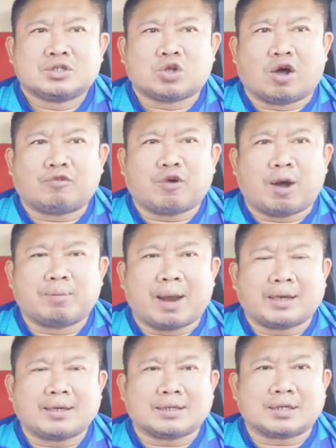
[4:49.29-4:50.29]
สองฟอร์มห
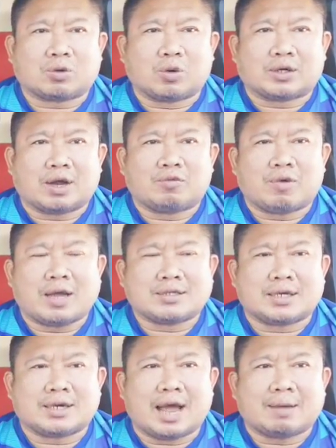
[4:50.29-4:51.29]
ลังยังสะกดคำว่า
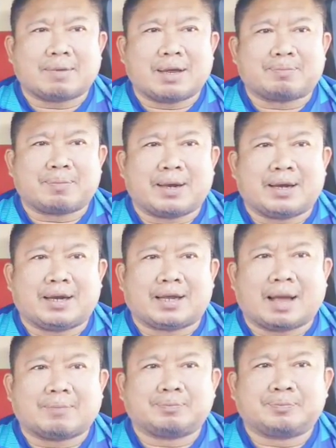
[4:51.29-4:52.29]
ชนะไม่เป็นเลย
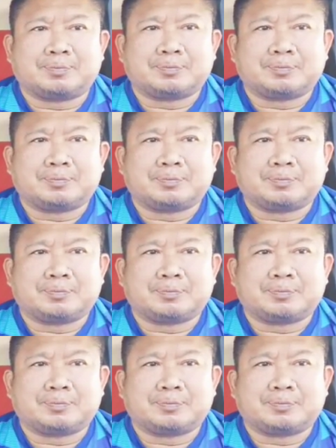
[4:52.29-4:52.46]
นะครับ